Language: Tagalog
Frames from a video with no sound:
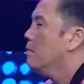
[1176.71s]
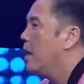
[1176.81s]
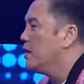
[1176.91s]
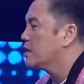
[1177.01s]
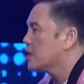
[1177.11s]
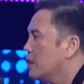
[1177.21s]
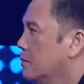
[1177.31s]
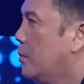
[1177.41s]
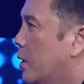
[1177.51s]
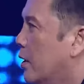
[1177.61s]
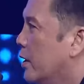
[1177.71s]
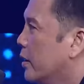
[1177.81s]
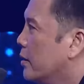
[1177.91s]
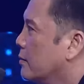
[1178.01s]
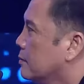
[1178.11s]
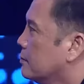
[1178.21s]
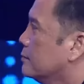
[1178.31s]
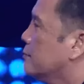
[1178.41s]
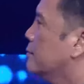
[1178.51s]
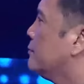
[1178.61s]
May sunburn. May
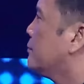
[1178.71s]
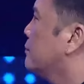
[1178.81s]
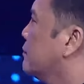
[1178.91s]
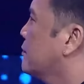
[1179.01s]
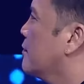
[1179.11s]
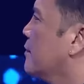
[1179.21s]
sunburn!